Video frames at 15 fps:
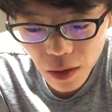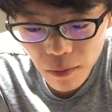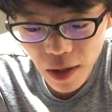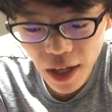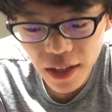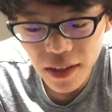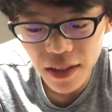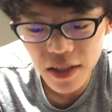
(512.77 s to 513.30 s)

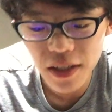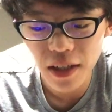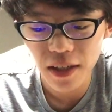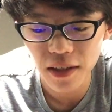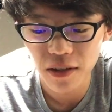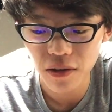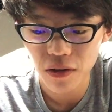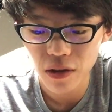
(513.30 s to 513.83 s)
まあ、あなた次
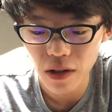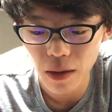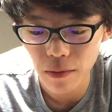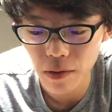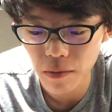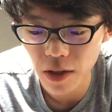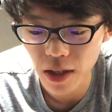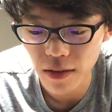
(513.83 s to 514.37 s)
第っていう多
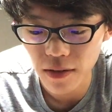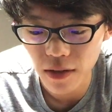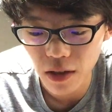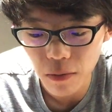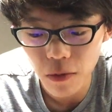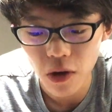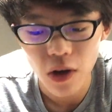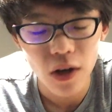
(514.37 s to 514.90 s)
分意味なんですけ
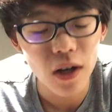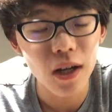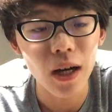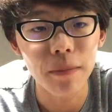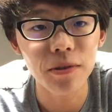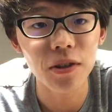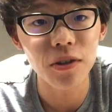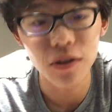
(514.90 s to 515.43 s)
ども
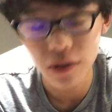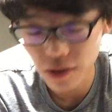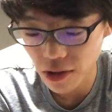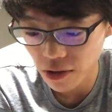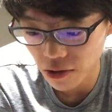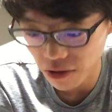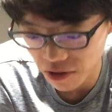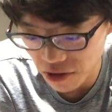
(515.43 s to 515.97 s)
Up to You っ
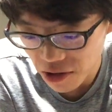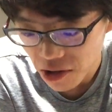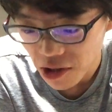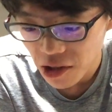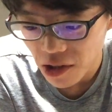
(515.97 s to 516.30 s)
ていう曲